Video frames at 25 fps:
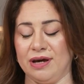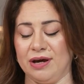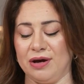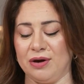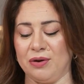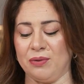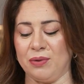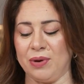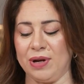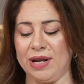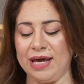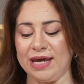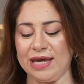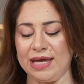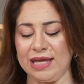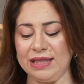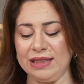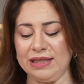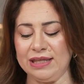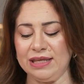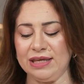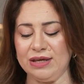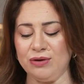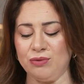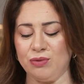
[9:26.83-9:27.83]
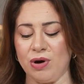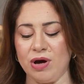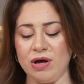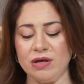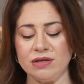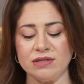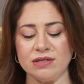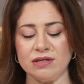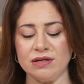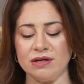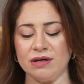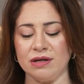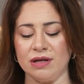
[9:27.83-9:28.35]
ولكني
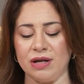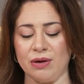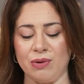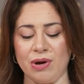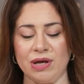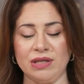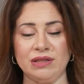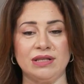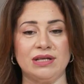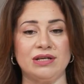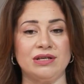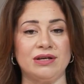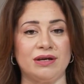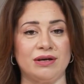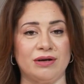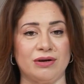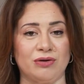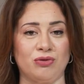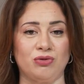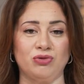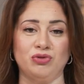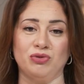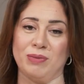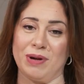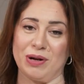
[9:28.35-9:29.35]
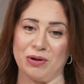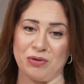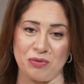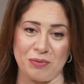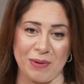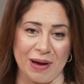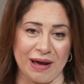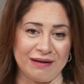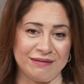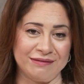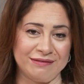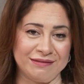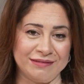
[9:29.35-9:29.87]
واثق لو أن خدوا بالكم بقى
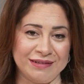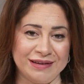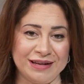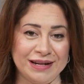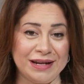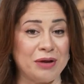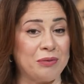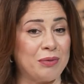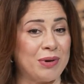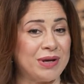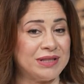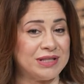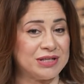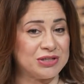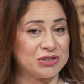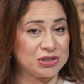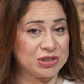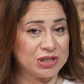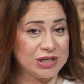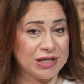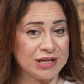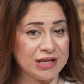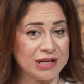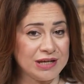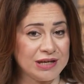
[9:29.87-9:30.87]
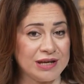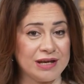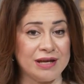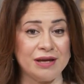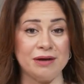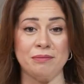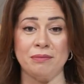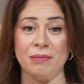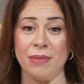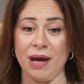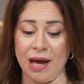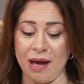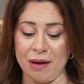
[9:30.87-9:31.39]
لو أن الشيخ
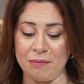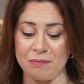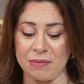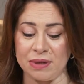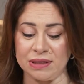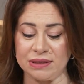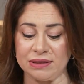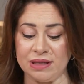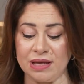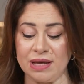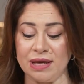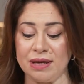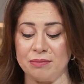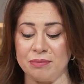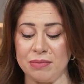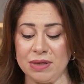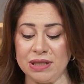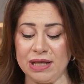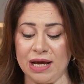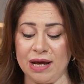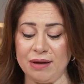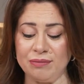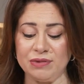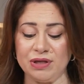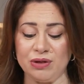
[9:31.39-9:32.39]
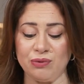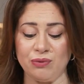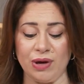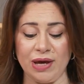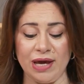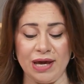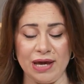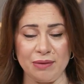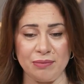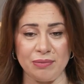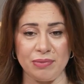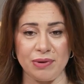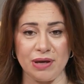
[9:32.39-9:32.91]
محمد بن عبد
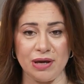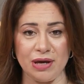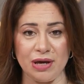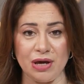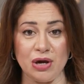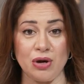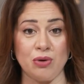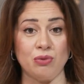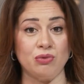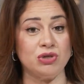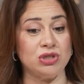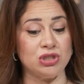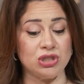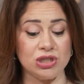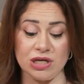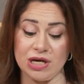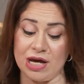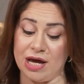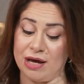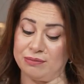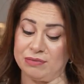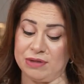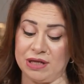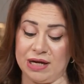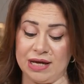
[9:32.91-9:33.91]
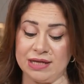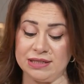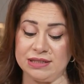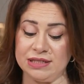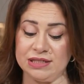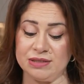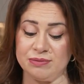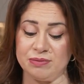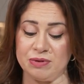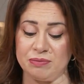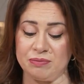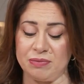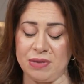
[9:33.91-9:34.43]
الوهاب والشيخ عبد العزيز
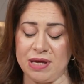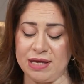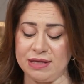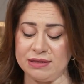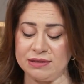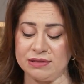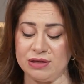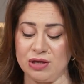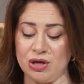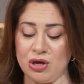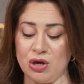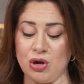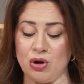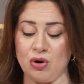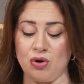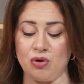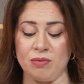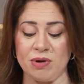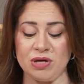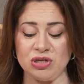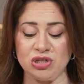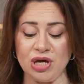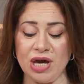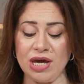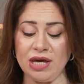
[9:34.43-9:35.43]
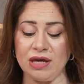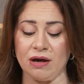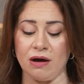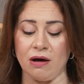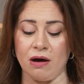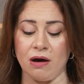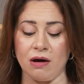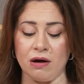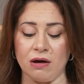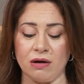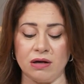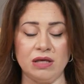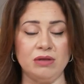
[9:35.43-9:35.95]
بن باز ومشايخ
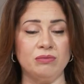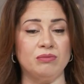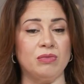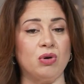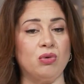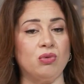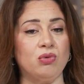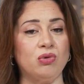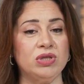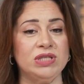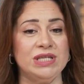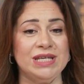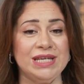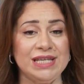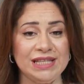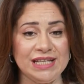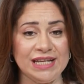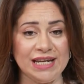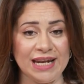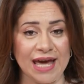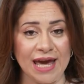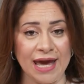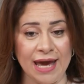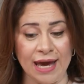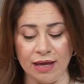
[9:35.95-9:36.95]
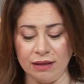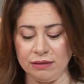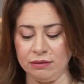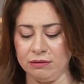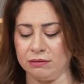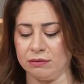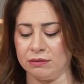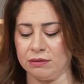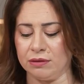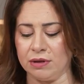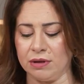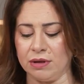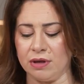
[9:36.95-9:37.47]
آخرين موجودين الآن
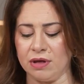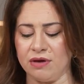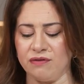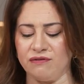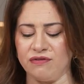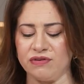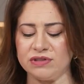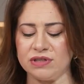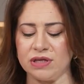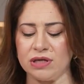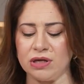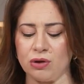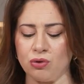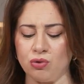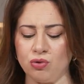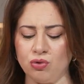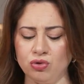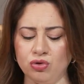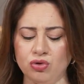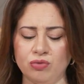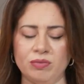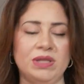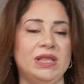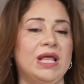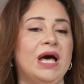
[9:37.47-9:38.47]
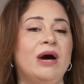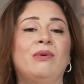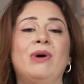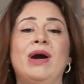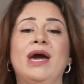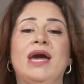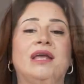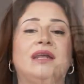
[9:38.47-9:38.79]
فسيكونوا من أوائل